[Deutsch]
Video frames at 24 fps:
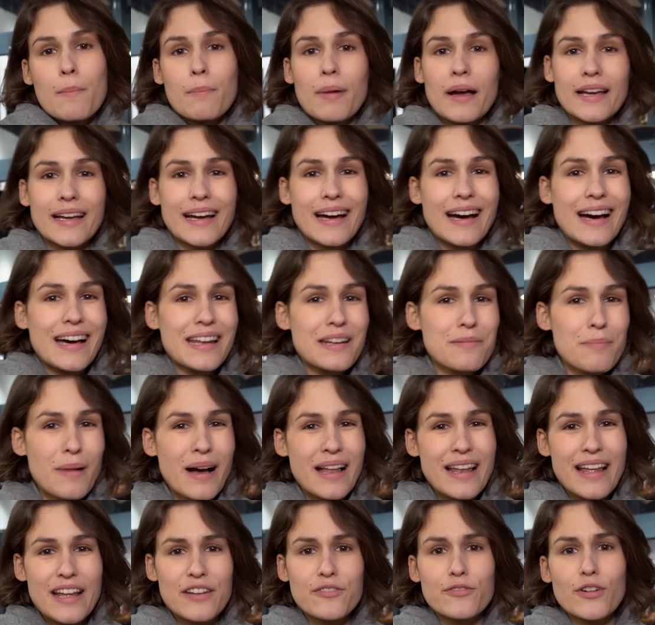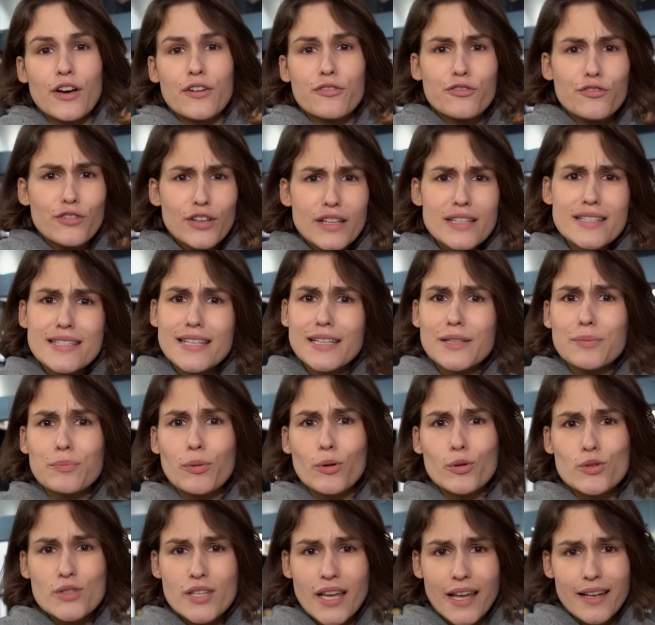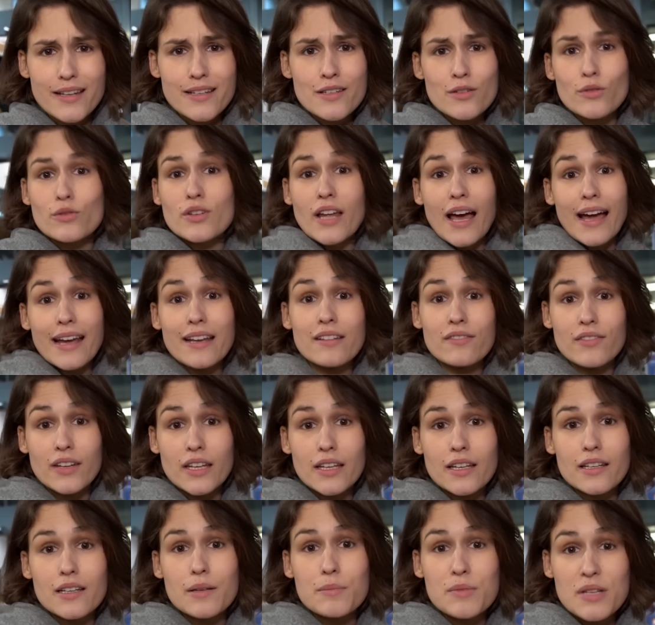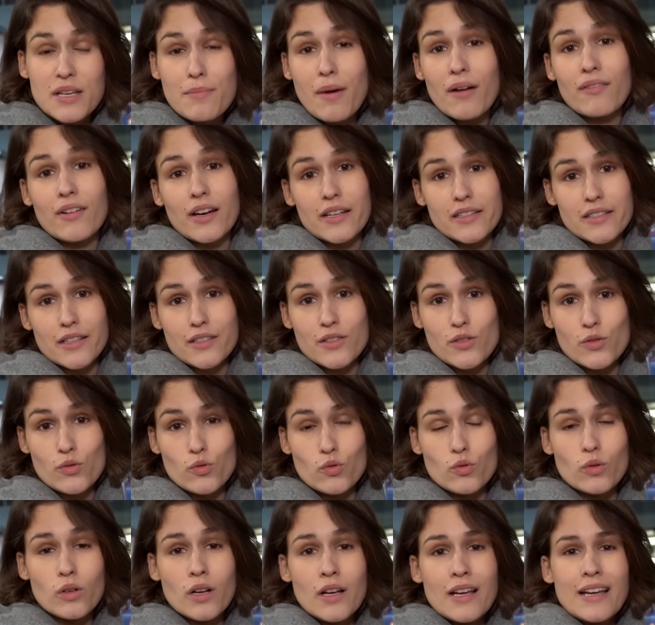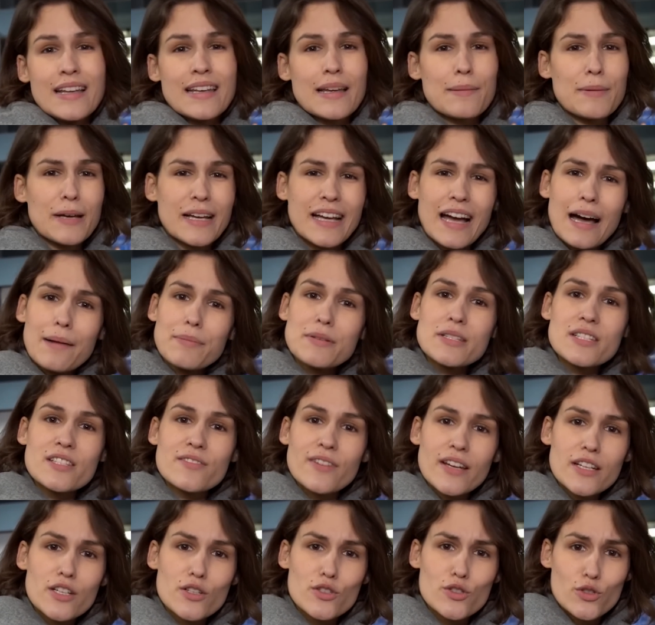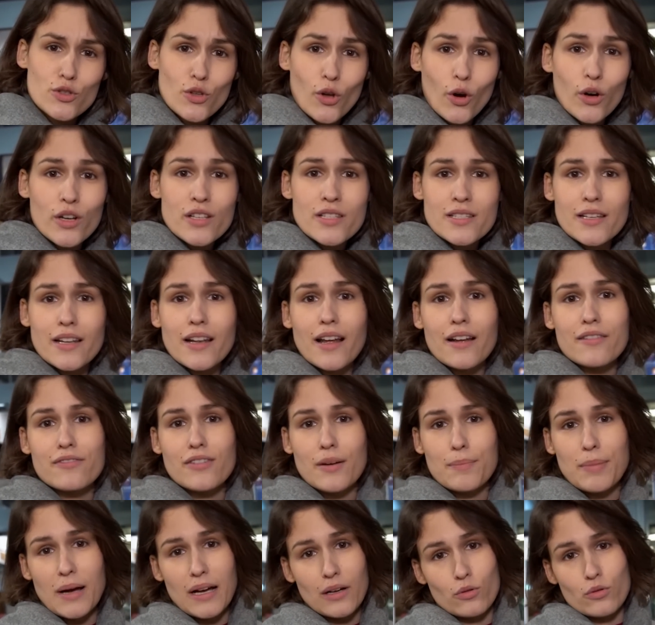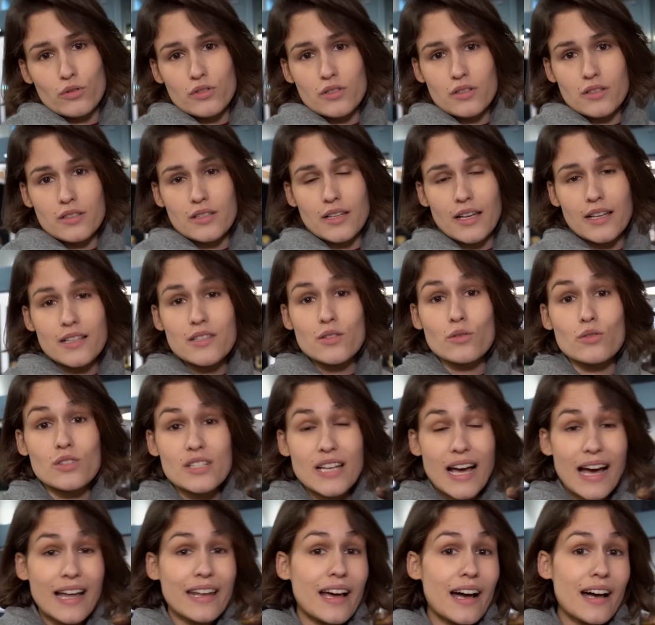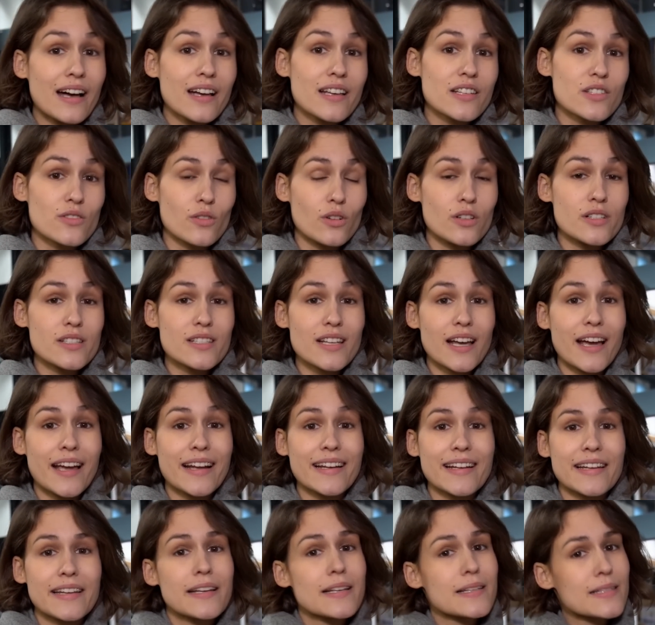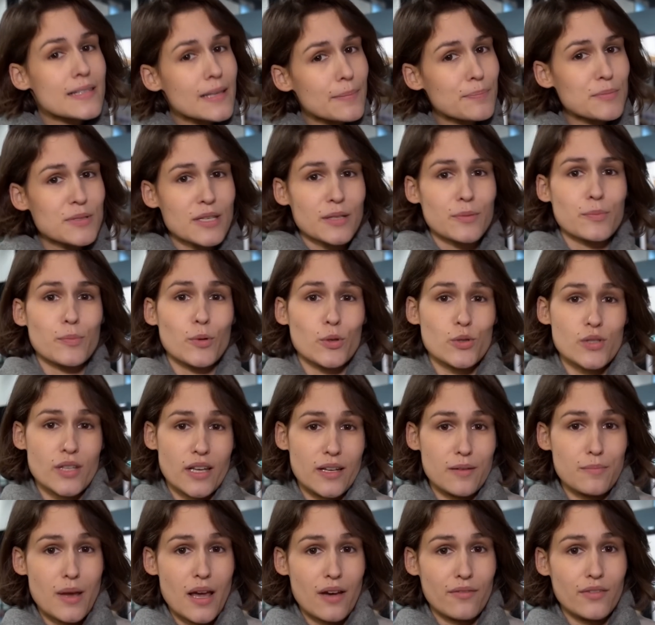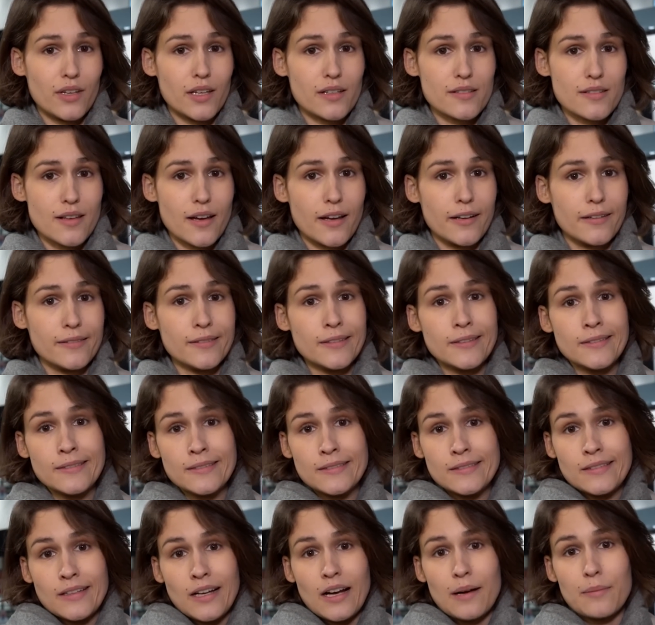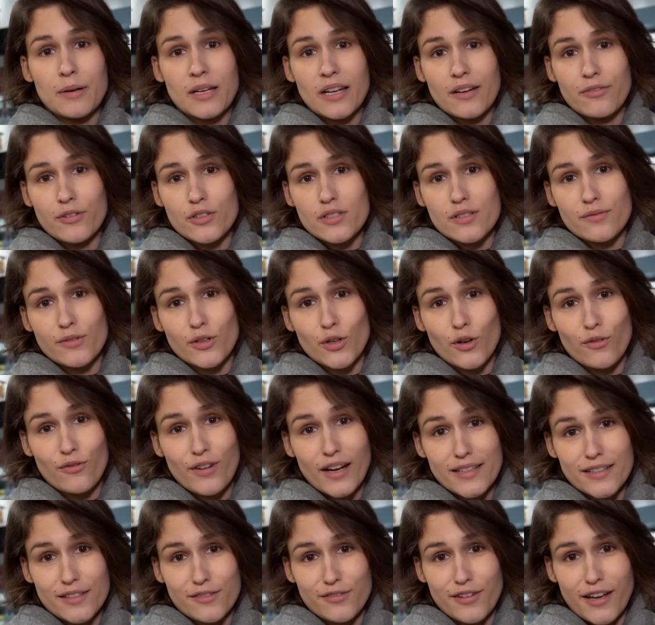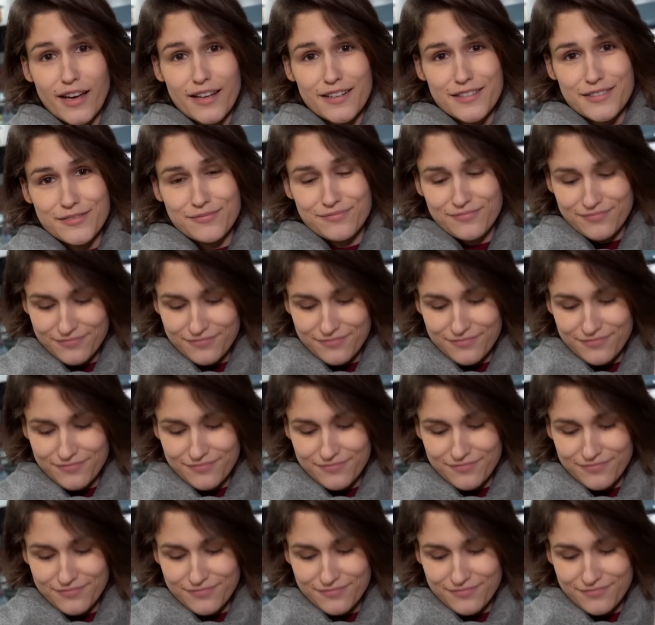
bei gerade mal etwa 40 Prozent und Einweg nimmt immer weiter zu. Dabei gab es 2019 ein Verpackungsgesetz und danach sollen es eigentlich 70 Prozent Mehrweg sein. Aber davon sind wir noch weit entfernt.